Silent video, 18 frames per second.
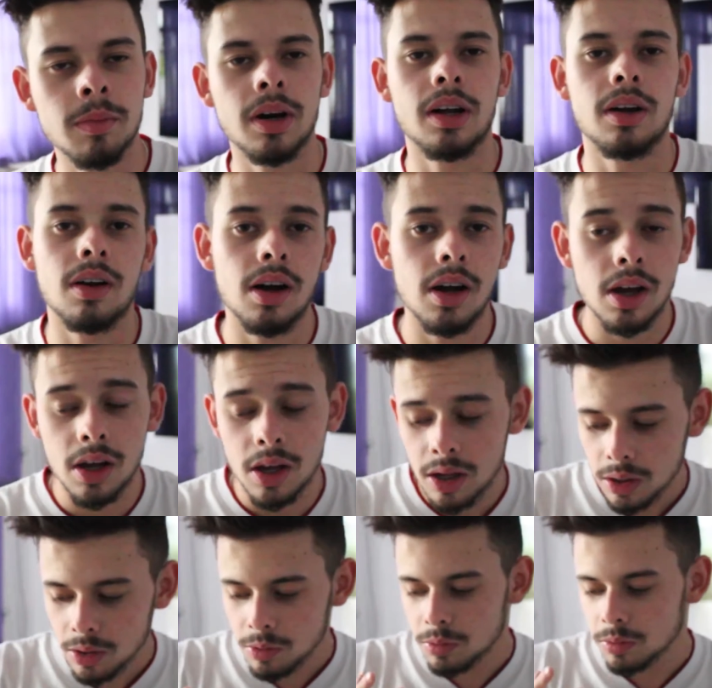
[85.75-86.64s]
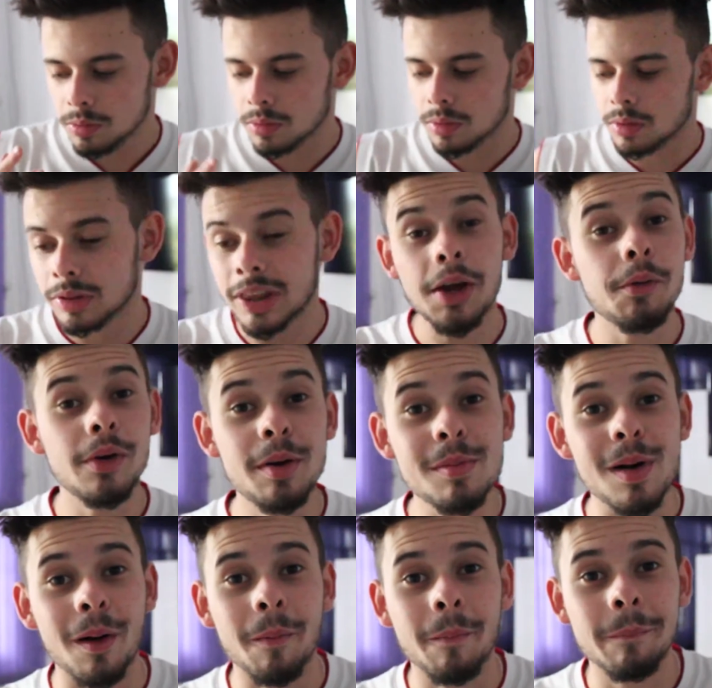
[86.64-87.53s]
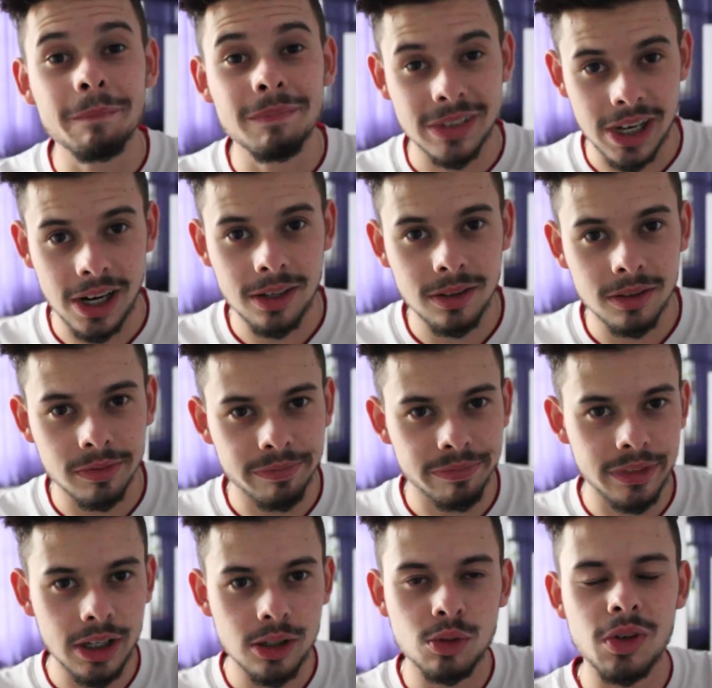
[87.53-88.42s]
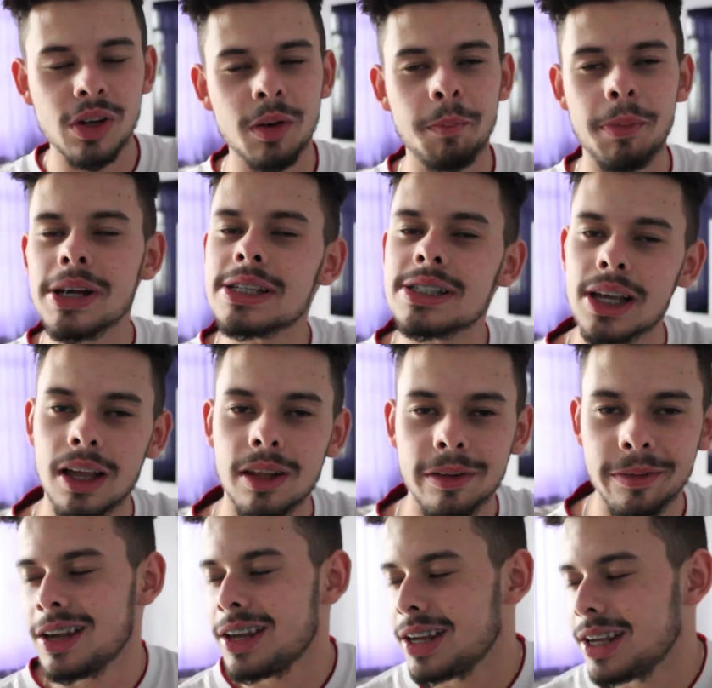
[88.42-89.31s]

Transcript: mano, eu tenho um irmão, certo? Desde o ano passado.